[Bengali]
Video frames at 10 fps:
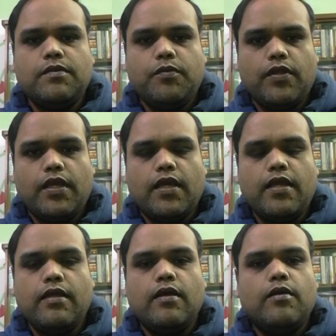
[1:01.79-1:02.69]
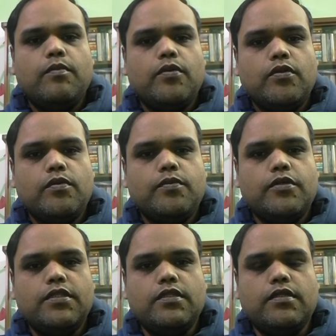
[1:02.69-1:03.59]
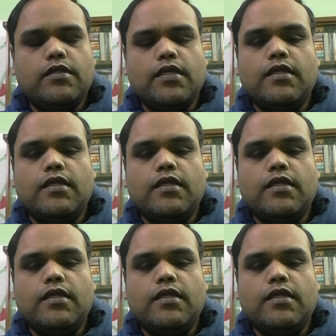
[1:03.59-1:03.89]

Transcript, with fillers: পরীক্ষায় প্রথম পত্রের